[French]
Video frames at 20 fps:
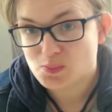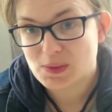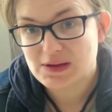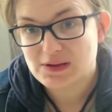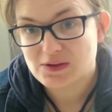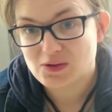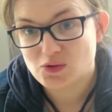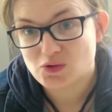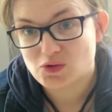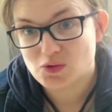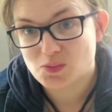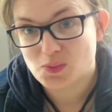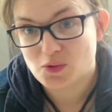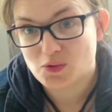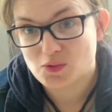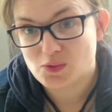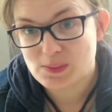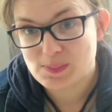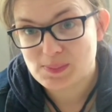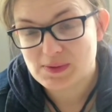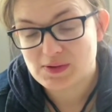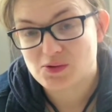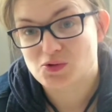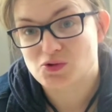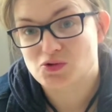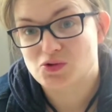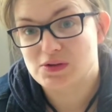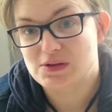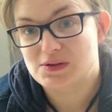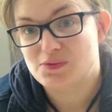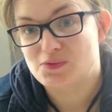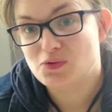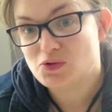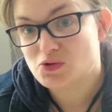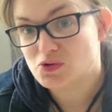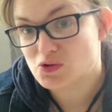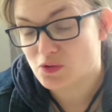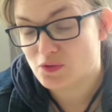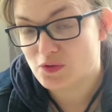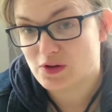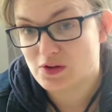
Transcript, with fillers: présente ce produit parce que je l'ai vu sur